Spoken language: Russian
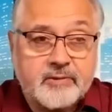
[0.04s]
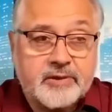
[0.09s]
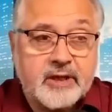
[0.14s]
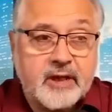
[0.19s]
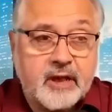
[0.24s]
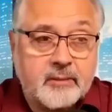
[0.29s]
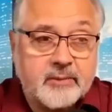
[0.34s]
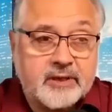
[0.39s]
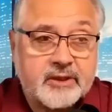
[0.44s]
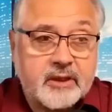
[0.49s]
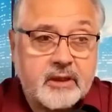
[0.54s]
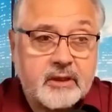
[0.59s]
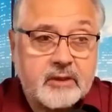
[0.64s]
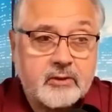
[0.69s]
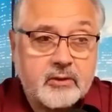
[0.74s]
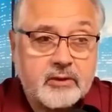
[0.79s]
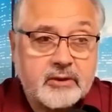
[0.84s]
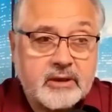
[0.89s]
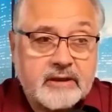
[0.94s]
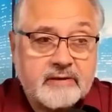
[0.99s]
термин
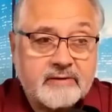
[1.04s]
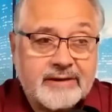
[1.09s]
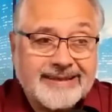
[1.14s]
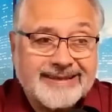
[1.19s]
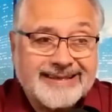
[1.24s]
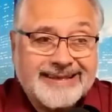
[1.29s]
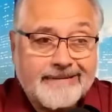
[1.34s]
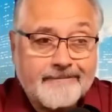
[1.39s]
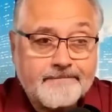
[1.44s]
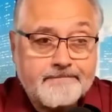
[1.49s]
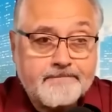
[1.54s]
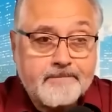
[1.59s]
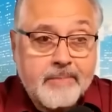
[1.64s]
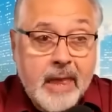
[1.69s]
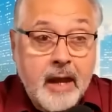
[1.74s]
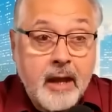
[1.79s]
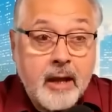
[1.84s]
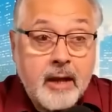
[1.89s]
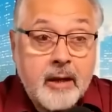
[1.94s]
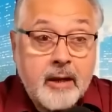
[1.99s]
«холодная война»
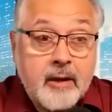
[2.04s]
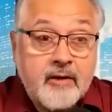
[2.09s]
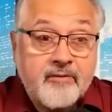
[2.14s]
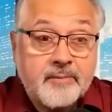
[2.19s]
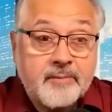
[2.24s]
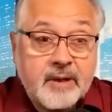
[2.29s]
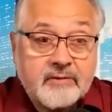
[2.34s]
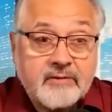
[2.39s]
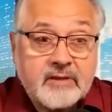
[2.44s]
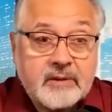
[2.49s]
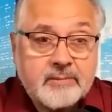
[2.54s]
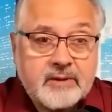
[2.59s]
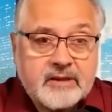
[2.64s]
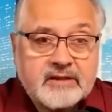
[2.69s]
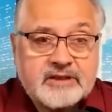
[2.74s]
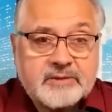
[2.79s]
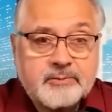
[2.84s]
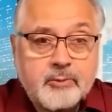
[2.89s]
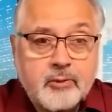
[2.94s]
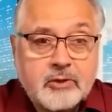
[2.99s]
впервые был
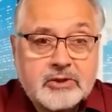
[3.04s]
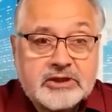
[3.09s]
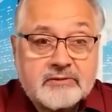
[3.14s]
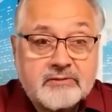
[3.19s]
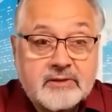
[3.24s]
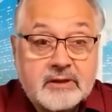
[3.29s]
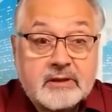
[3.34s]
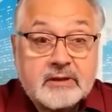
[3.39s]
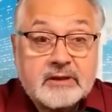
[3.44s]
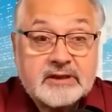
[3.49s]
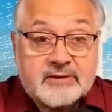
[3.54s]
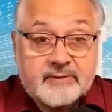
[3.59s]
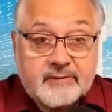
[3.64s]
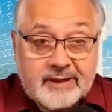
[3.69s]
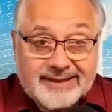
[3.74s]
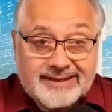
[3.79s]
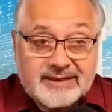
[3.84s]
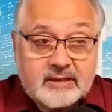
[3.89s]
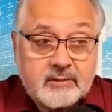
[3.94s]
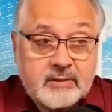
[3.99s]
использован
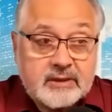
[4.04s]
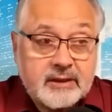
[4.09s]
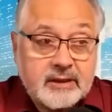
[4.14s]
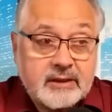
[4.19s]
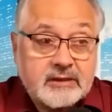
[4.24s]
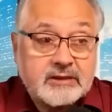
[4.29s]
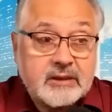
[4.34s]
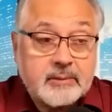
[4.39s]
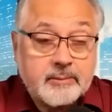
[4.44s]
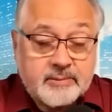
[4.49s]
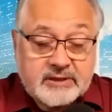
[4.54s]
известным английским